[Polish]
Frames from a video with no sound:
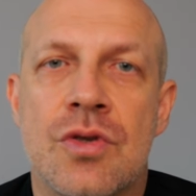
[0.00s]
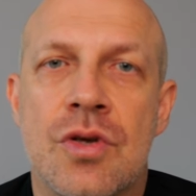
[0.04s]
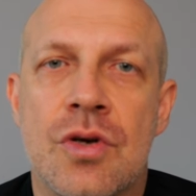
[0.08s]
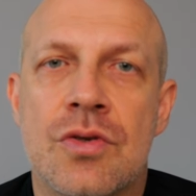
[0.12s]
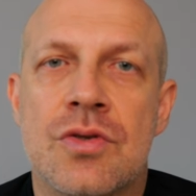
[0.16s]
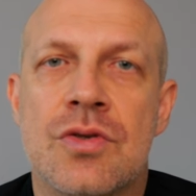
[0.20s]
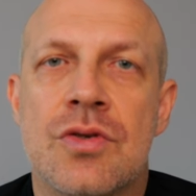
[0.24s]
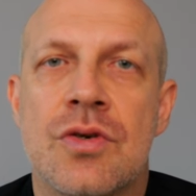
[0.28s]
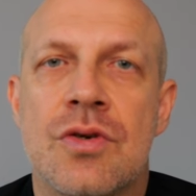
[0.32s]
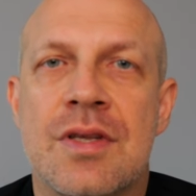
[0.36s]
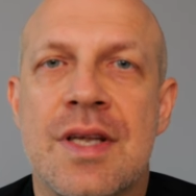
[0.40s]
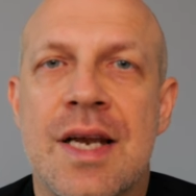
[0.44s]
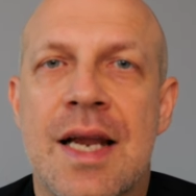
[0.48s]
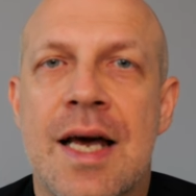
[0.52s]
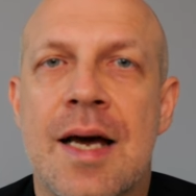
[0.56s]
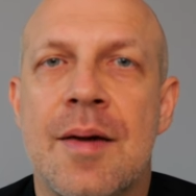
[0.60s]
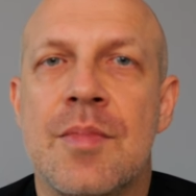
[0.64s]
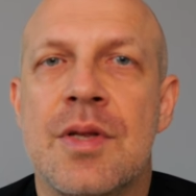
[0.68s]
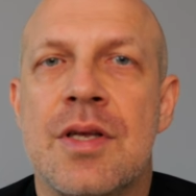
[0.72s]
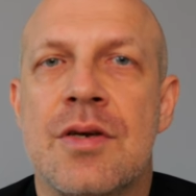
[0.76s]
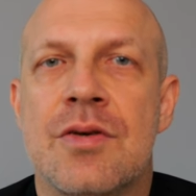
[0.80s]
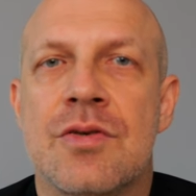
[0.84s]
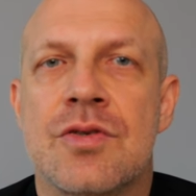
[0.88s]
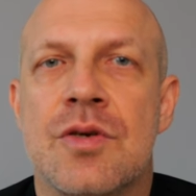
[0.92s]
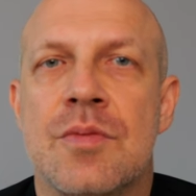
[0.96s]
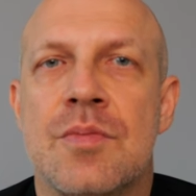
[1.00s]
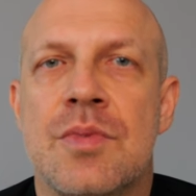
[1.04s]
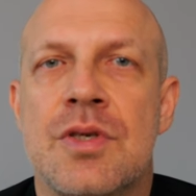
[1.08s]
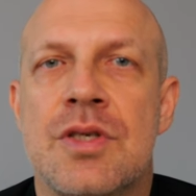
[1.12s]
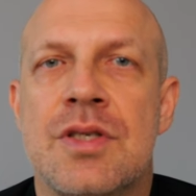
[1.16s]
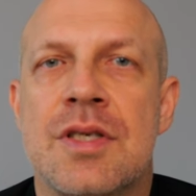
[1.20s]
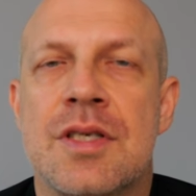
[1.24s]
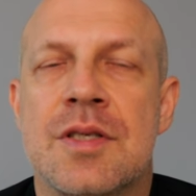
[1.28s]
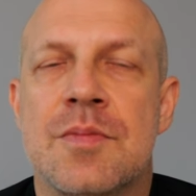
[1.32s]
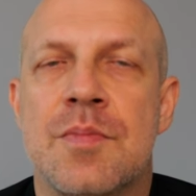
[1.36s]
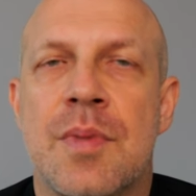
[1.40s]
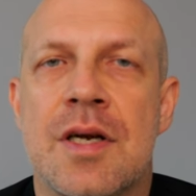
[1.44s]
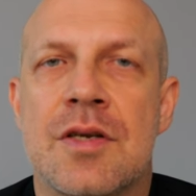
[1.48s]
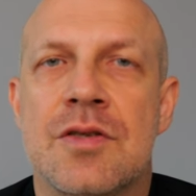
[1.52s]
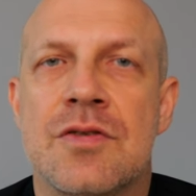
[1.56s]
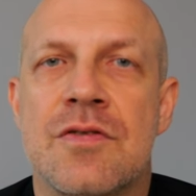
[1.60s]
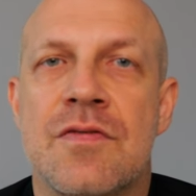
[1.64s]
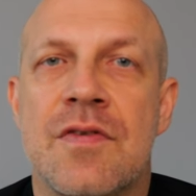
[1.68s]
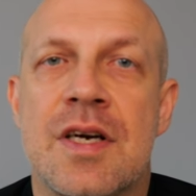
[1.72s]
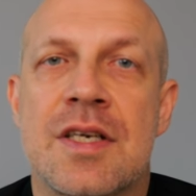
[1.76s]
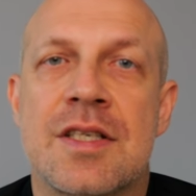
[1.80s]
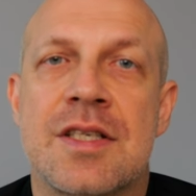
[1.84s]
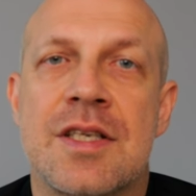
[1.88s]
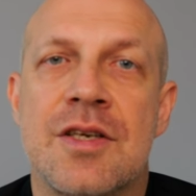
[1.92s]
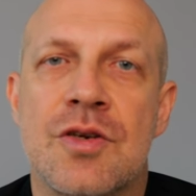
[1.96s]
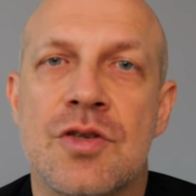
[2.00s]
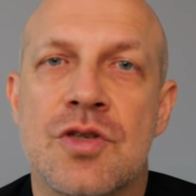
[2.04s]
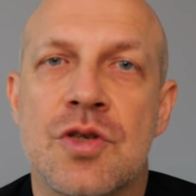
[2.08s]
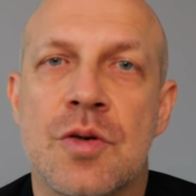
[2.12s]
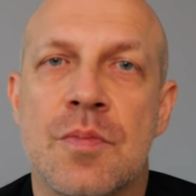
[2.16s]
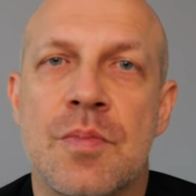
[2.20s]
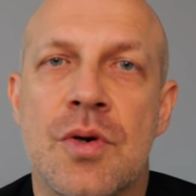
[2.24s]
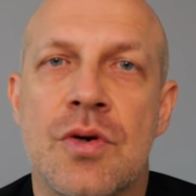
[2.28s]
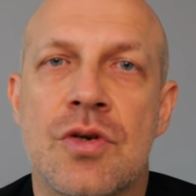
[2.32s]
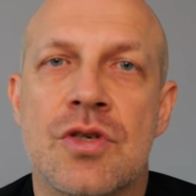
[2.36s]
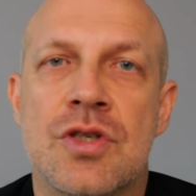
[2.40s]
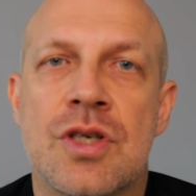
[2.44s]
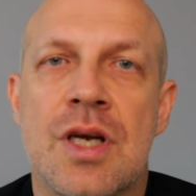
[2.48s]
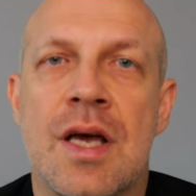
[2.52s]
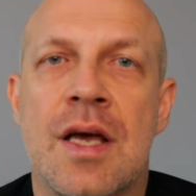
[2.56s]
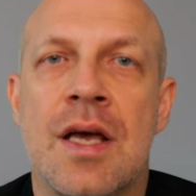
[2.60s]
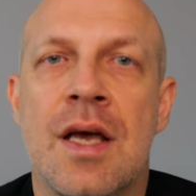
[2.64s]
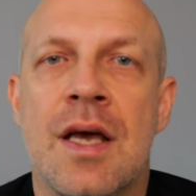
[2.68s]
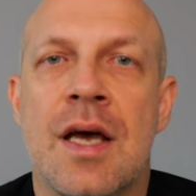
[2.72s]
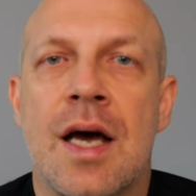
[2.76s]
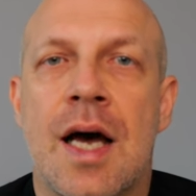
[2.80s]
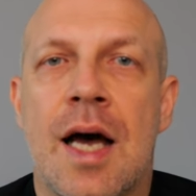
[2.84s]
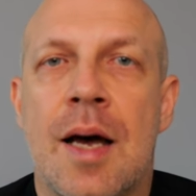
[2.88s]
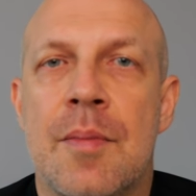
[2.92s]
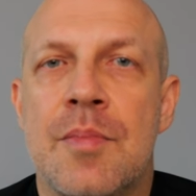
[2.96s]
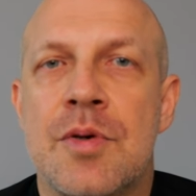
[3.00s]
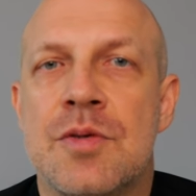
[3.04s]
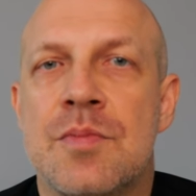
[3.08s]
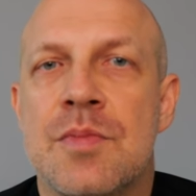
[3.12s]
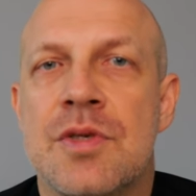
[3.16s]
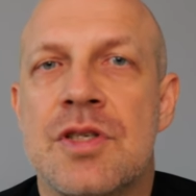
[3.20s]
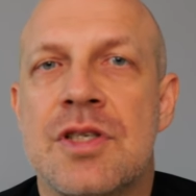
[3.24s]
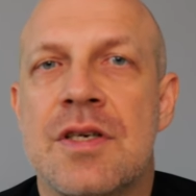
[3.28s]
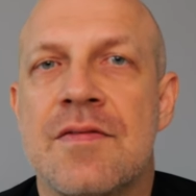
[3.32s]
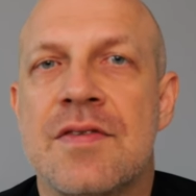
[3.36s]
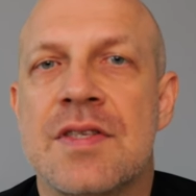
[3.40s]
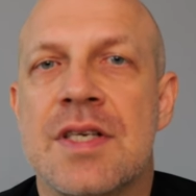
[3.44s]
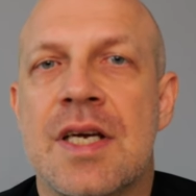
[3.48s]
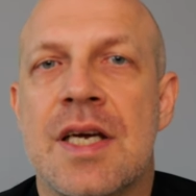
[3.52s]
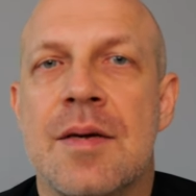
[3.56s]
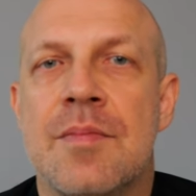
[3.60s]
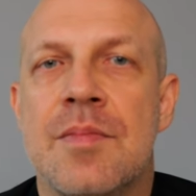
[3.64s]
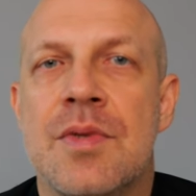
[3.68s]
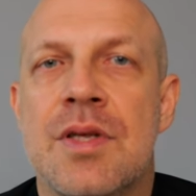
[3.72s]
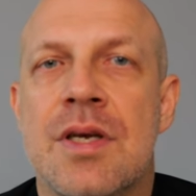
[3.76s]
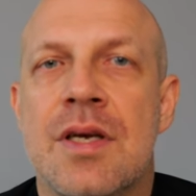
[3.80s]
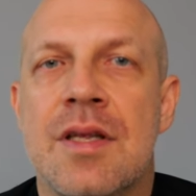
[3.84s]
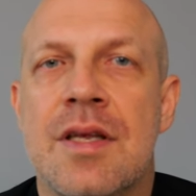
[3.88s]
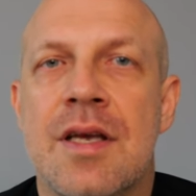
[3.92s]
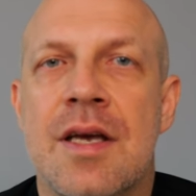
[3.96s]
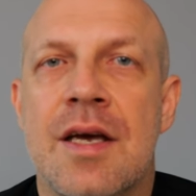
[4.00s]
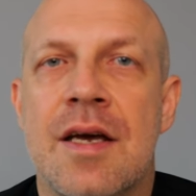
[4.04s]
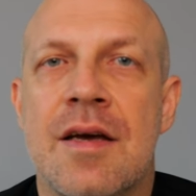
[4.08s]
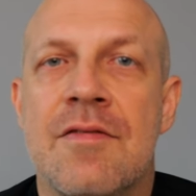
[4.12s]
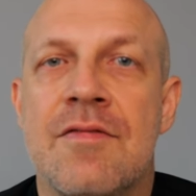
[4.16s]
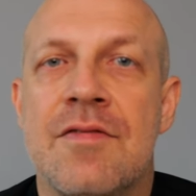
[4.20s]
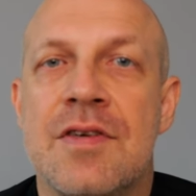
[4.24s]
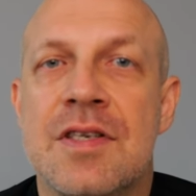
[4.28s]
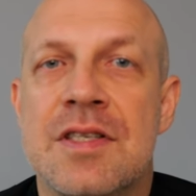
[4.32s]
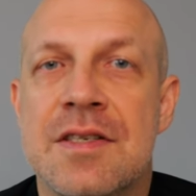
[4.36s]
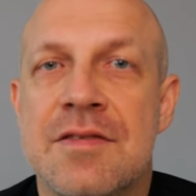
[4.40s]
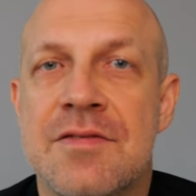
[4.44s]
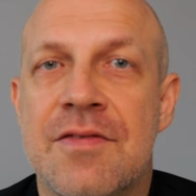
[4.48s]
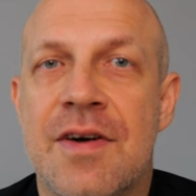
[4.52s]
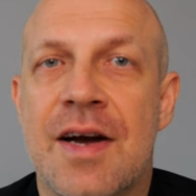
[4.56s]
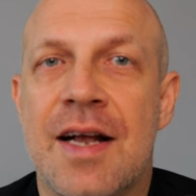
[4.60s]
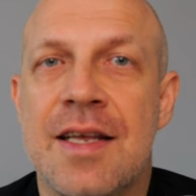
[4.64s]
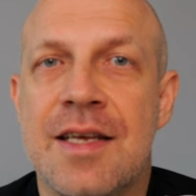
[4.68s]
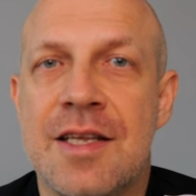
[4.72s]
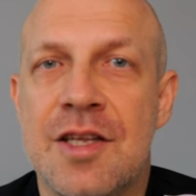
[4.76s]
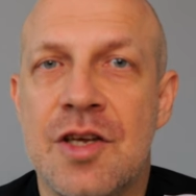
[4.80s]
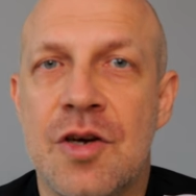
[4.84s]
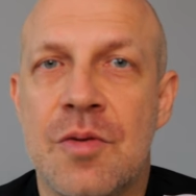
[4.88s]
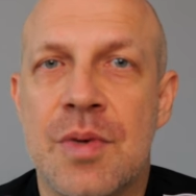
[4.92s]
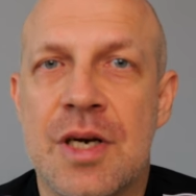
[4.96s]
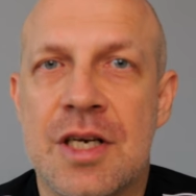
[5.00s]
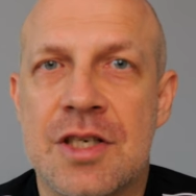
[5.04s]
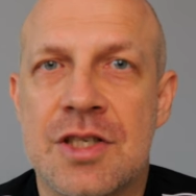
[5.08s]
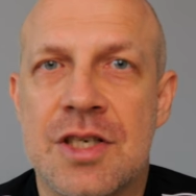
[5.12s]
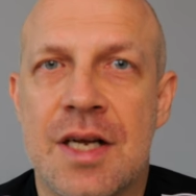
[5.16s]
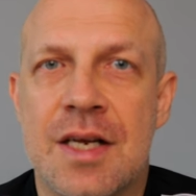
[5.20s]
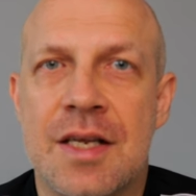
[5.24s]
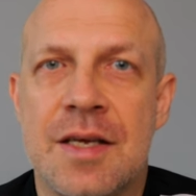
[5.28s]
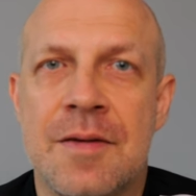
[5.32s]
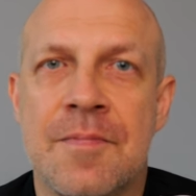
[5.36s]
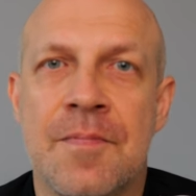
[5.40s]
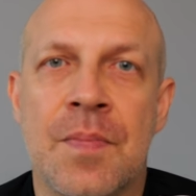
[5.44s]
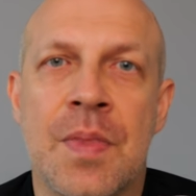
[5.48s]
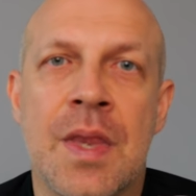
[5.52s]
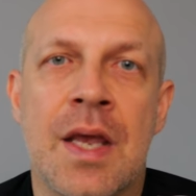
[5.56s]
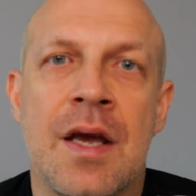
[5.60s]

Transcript: To, co dla mnie osobiście jest bardzo ważne i o co proszę, abyśmy się wzajemnie nie wyzywali, nie obrażali.